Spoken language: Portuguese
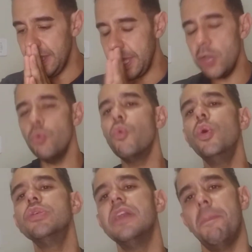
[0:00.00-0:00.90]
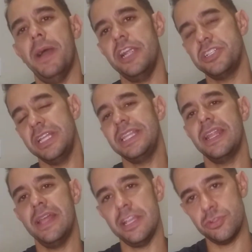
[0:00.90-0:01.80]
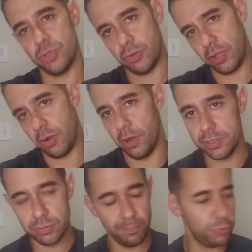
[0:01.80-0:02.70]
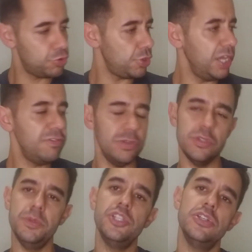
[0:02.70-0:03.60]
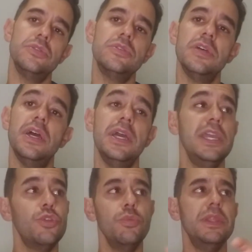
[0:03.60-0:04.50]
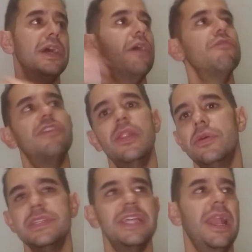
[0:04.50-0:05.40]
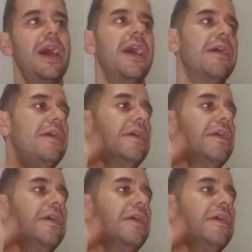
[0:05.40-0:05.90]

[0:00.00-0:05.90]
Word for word: Eu cuido da parte da internet do teu negócio, tu só envia os pedidos e tu me dá um valor, sei lá,